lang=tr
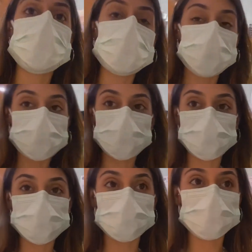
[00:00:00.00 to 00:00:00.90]
yere
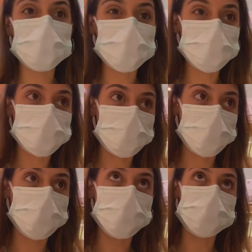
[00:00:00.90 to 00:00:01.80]
otururuz bir kahve falan
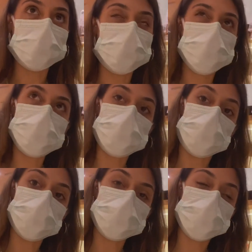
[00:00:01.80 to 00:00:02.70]
içeriz herhalde
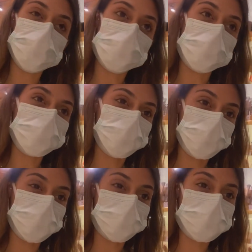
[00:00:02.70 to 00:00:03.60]
bilmiyorum ya da bir şeyler
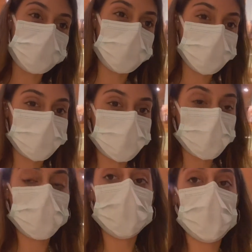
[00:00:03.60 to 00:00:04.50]
atıştırırız.
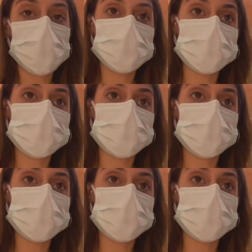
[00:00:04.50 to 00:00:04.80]
Öyle